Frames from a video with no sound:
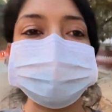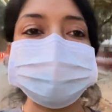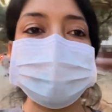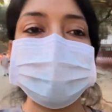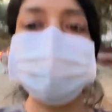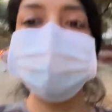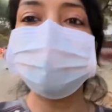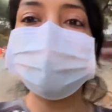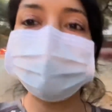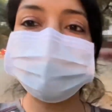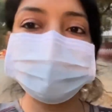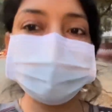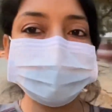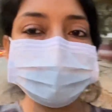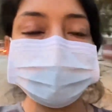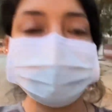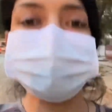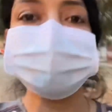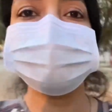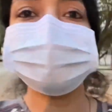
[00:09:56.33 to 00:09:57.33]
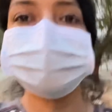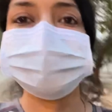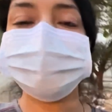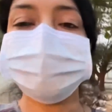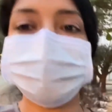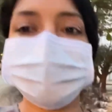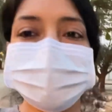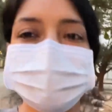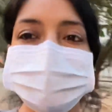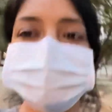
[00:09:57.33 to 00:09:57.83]
मैं वॉकिंग करती थी
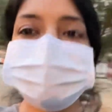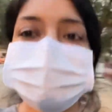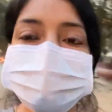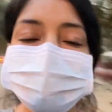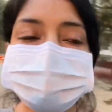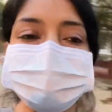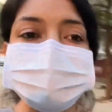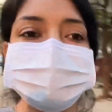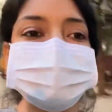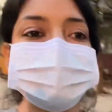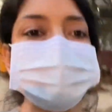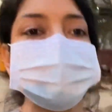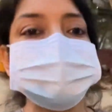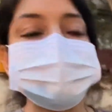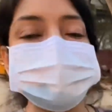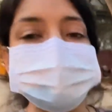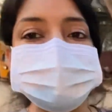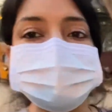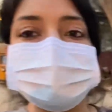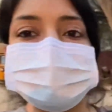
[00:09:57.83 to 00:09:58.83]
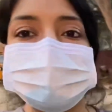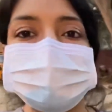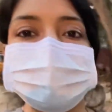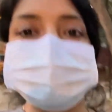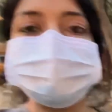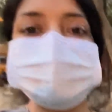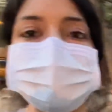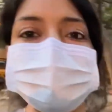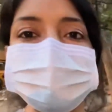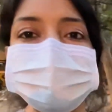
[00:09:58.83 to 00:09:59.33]
मॉर्निंग में
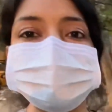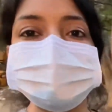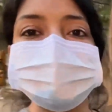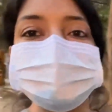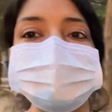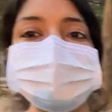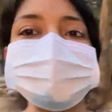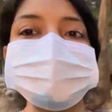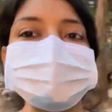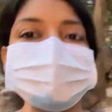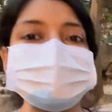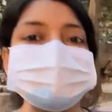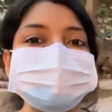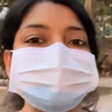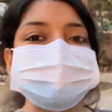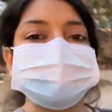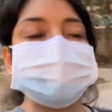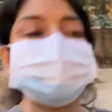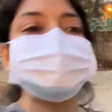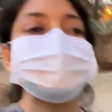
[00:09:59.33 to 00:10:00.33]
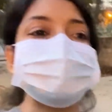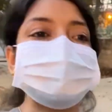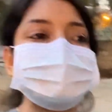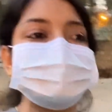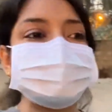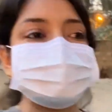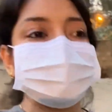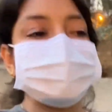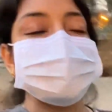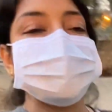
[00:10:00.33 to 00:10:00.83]
अब ना हम दोनों एक साथ
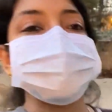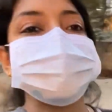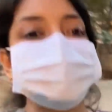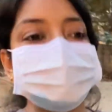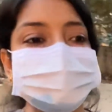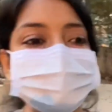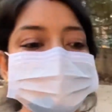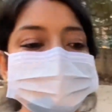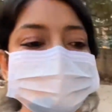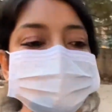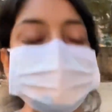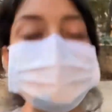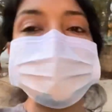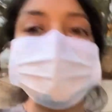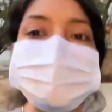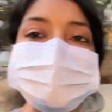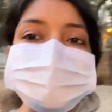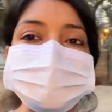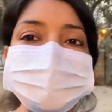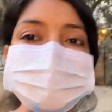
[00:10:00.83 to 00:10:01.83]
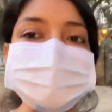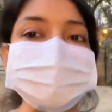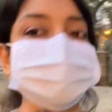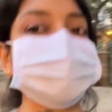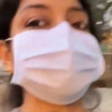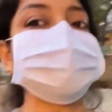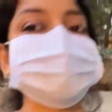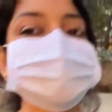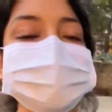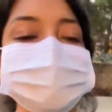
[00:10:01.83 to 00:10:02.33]
निकलते हैं बाहर और बहुत
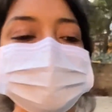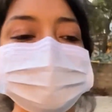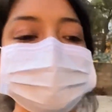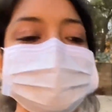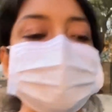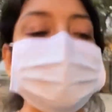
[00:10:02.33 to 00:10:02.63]
अच्छा लगने